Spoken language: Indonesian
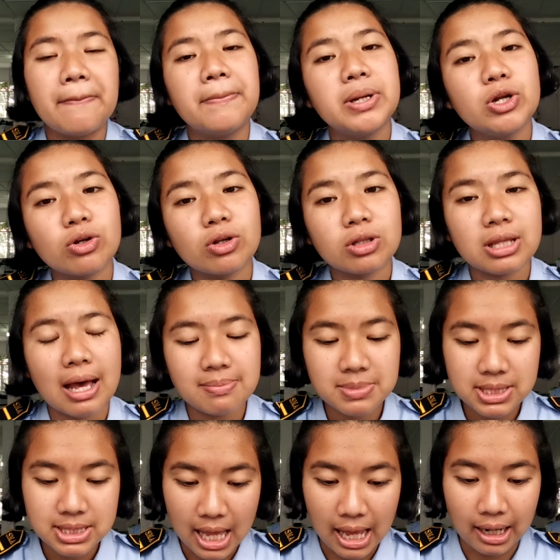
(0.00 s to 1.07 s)
Menurut
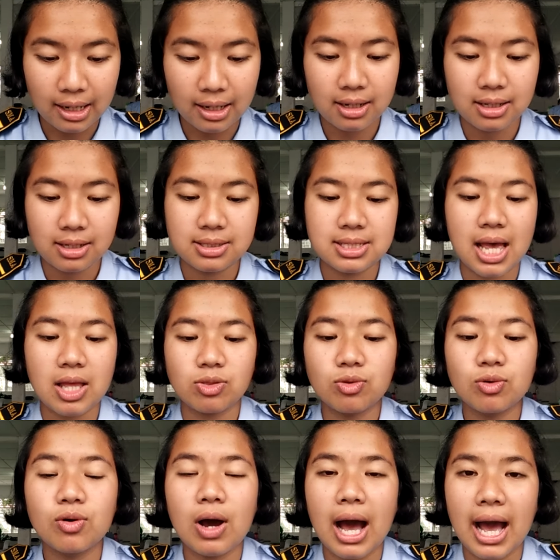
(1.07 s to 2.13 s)
Amsal 1
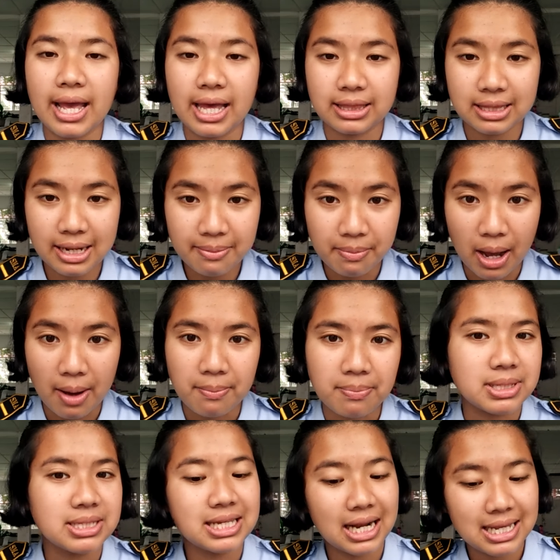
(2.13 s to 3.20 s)
ayat 5
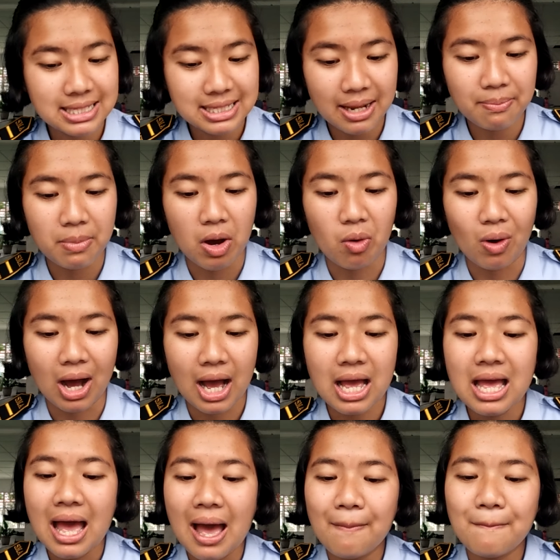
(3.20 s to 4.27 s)
menjelaskan bahwa
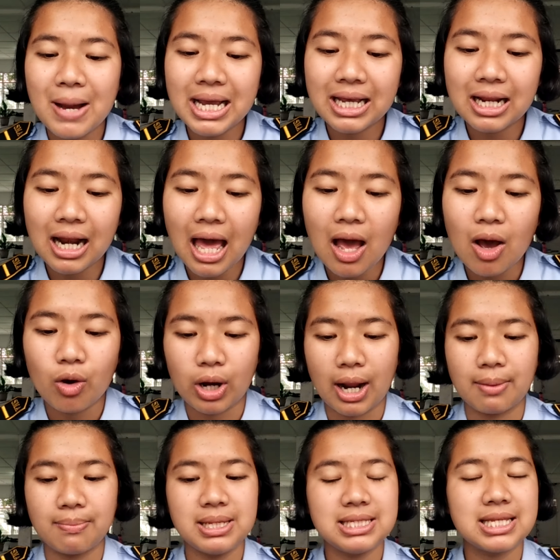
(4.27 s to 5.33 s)
baiklah
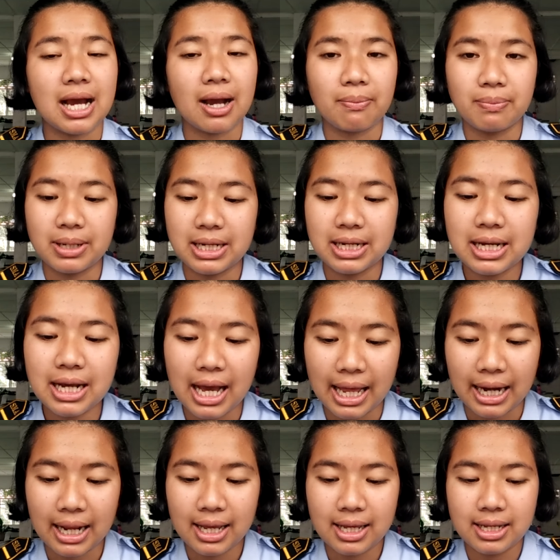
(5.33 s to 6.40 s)
orang bijak mendengar
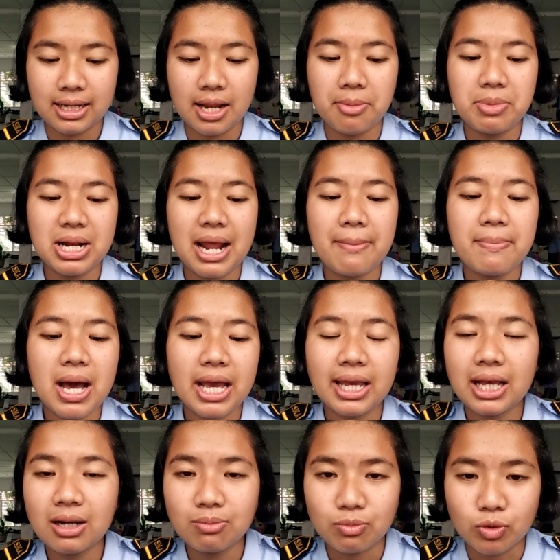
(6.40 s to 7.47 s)
dan menambah
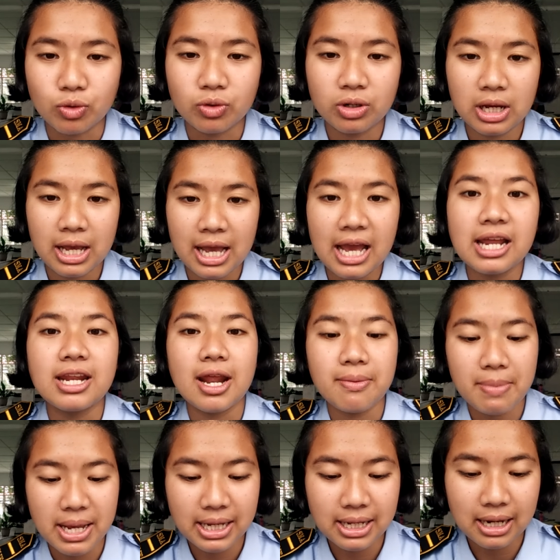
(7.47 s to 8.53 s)
ilmu dan
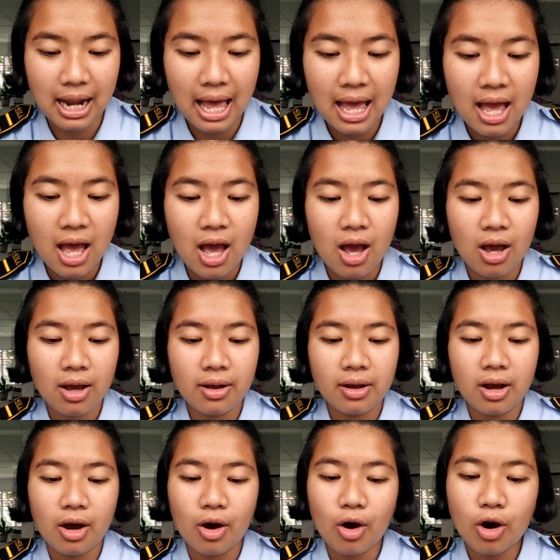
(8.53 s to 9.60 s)
baiklah
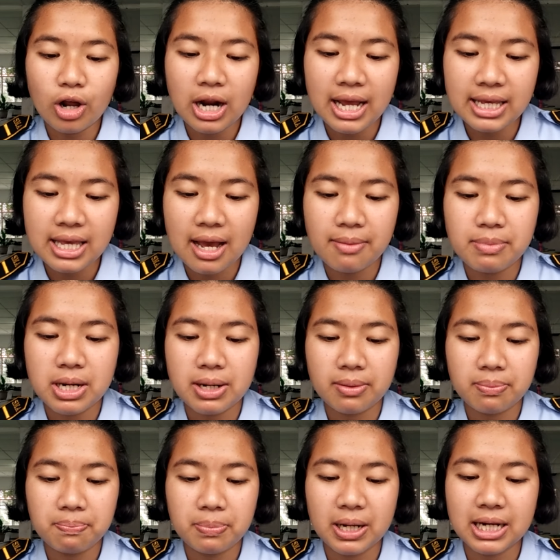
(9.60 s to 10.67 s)
orang yang
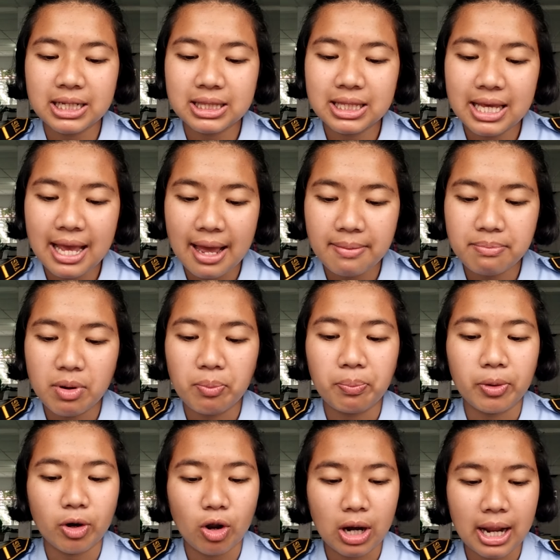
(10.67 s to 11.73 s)
berpengertian
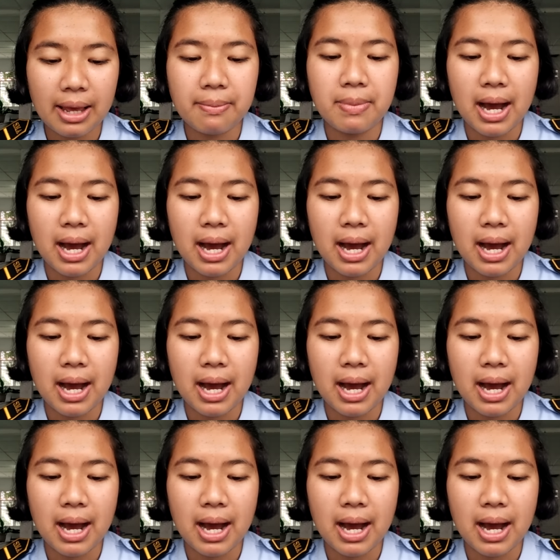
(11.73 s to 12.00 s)
memperoleh